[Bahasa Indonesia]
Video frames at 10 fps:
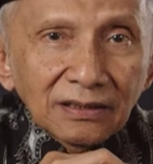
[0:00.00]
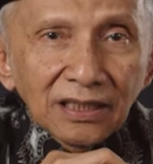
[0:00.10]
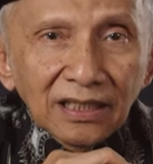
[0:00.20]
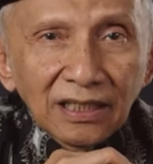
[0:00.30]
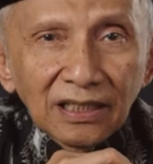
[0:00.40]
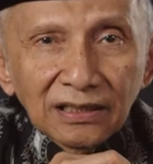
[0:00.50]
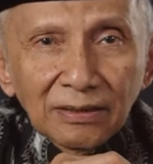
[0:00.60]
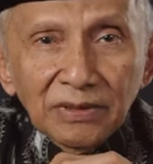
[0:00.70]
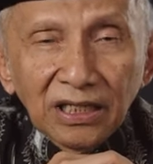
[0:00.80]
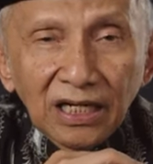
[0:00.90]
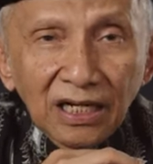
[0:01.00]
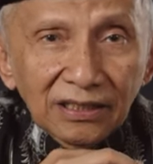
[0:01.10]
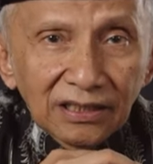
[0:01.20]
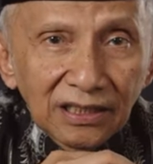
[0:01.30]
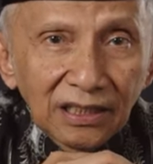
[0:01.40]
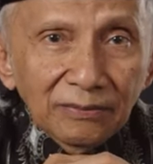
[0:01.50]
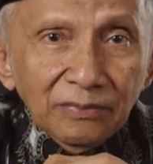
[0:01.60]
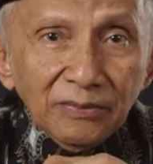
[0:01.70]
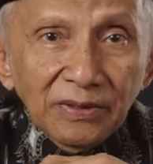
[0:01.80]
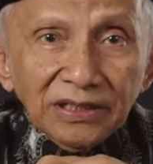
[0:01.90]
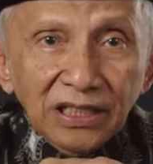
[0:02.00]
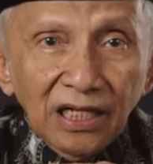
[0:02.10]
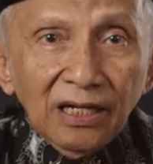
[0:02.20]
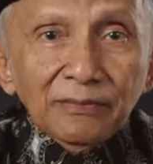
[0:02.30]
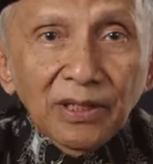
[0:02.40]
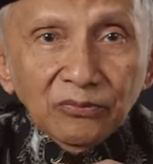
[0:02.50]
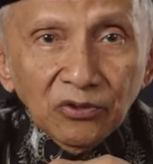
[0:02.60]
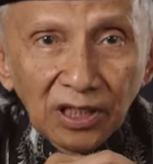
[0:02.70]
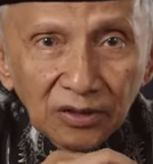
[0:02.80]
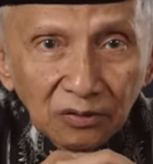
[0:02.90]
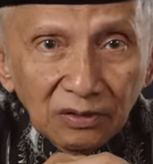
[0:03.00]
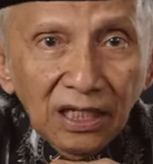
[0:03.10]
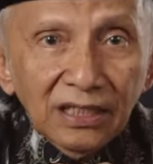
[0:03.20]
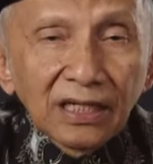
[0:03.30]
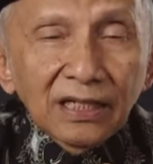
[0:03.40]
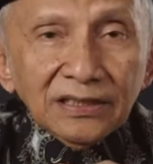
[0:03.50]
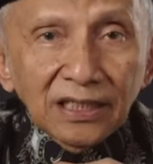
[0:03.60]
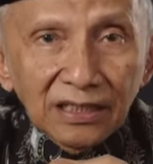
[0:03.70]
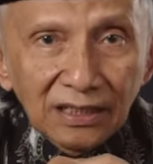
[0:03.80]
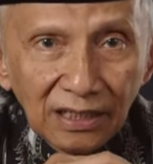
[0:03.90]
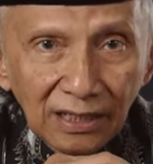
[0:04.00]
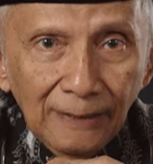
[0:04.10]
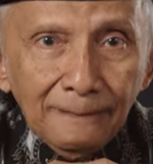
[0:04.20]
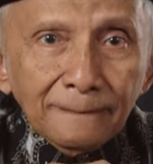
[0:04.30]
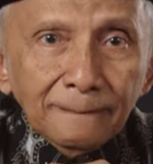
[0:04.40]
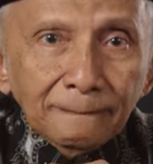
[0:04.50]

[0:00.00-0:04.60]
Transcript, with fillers: cara kita mendekati permasalahan Papua itulah yang saya kira